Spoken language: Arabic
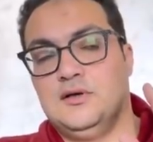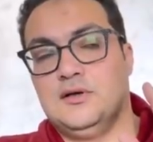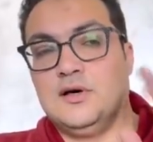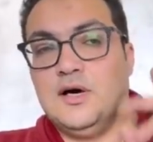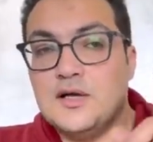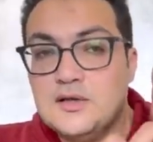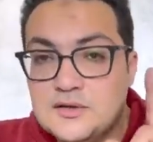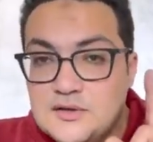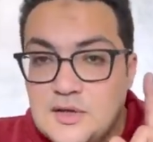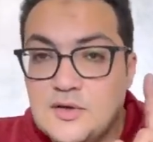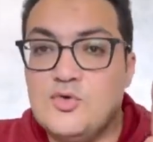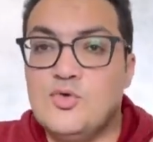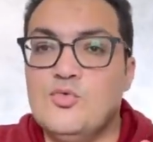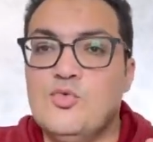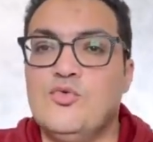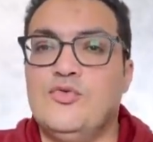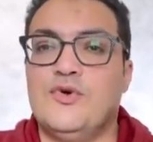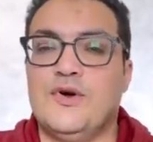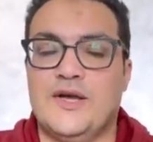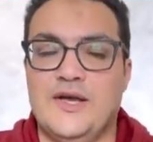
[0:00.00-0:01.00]
قد يكون
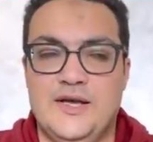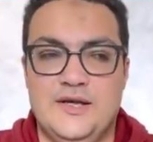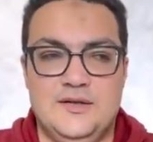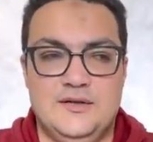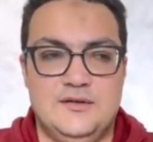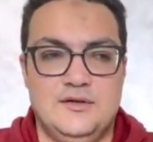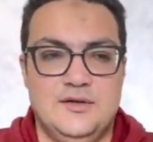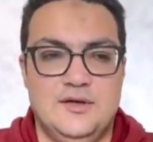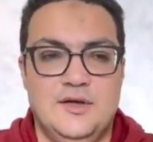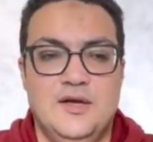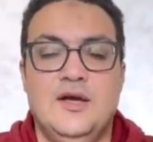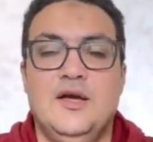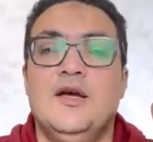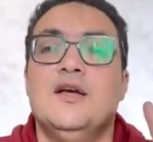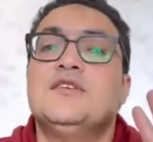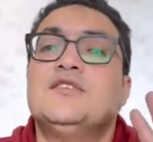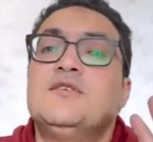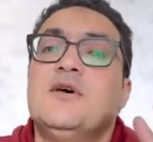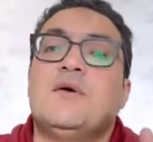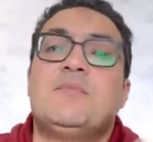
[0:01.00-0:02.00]
مفاجات
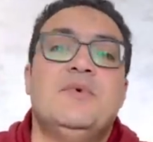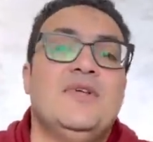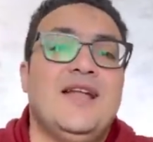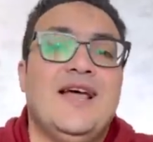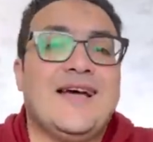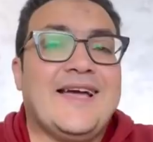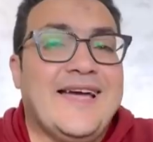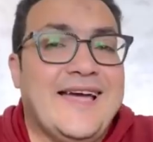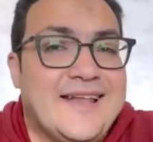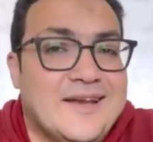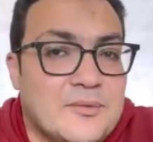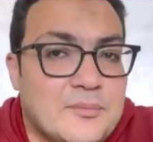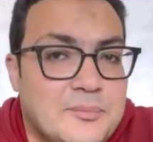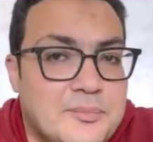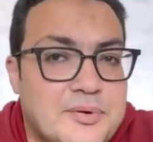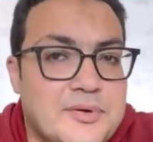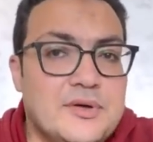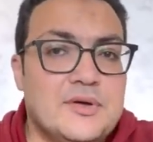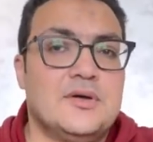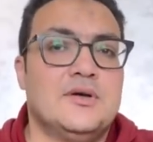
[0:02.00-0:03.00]
سيبك من الاجانب